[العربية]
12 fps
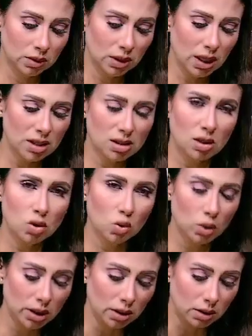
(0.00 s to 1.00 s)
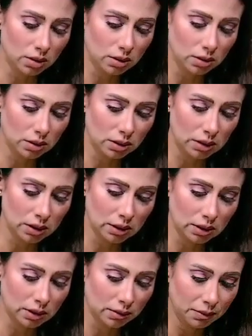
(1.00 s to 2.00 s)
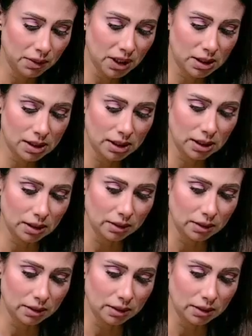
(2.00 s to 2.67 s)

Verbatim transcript: عصره صغيره بس كده